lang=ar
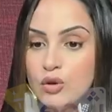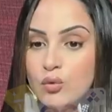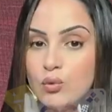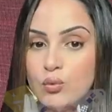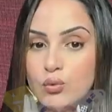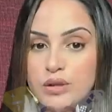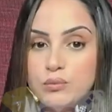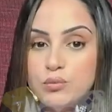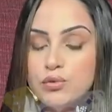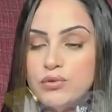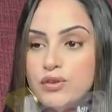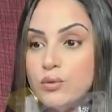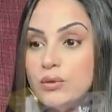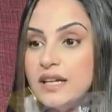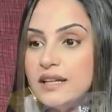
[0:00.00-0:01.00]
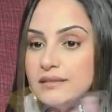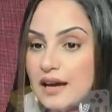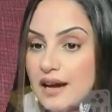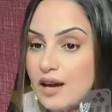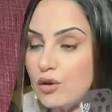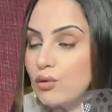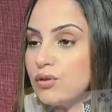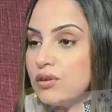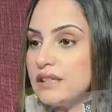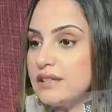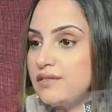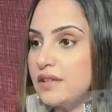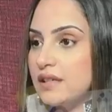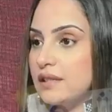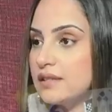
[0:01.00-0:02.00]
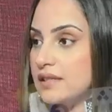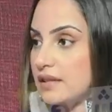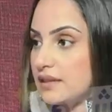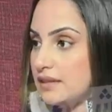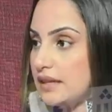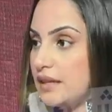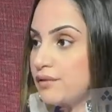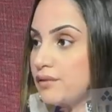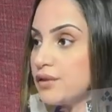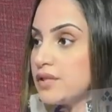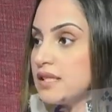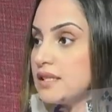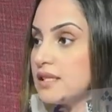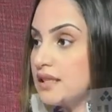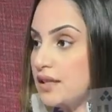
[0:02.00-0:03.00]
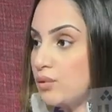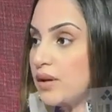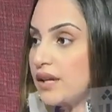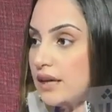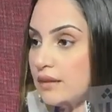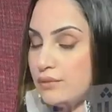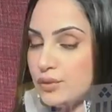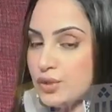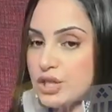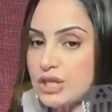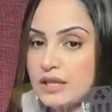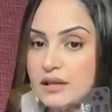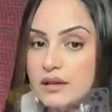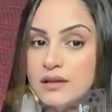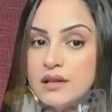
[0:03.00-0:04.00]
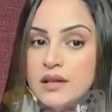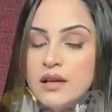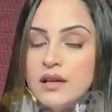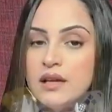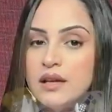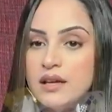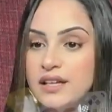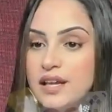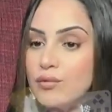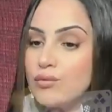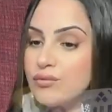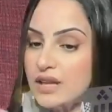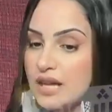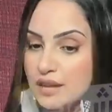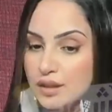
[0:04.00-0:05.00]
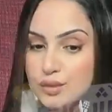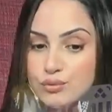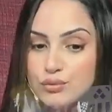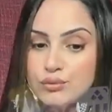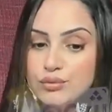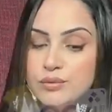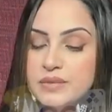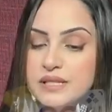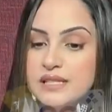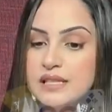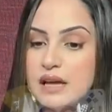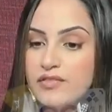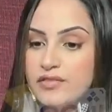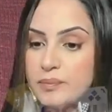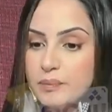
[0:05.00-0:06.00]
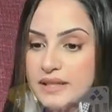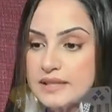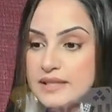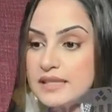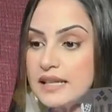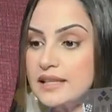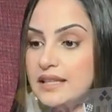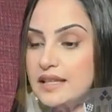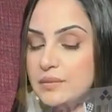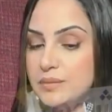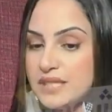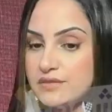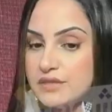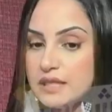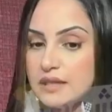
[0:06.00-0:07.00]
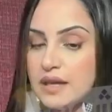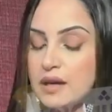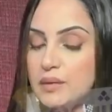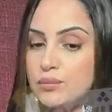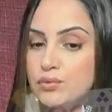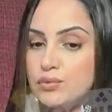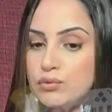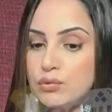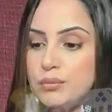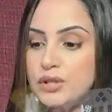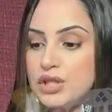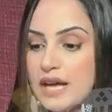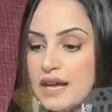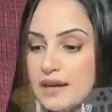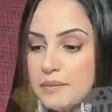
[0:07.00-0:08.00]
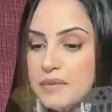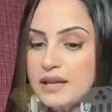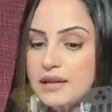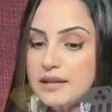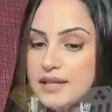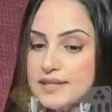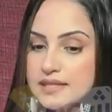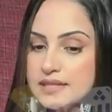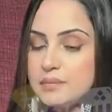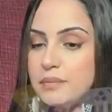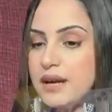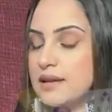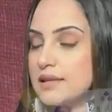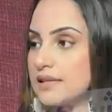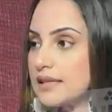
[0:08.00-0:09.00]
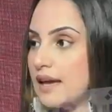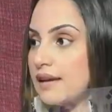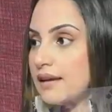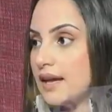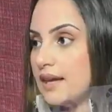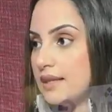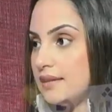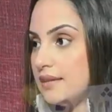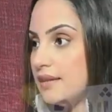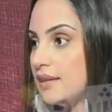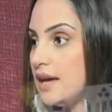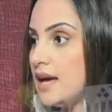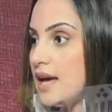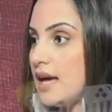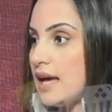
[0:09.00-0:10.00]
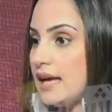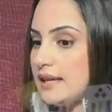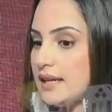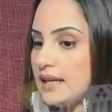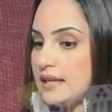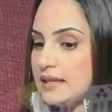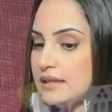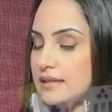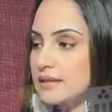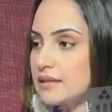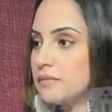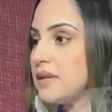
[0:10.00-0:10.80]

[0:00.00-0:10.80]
ويموفيو لايطا اخر اللي فيه اكثر الدايفرسيتي اللي هو كان فيرجينيا آه، كانوا فيها الهنود بزاف الباكستانيين بزاف ديال العرب ديكو باش انا نحس براسي انني انني مرتاحه,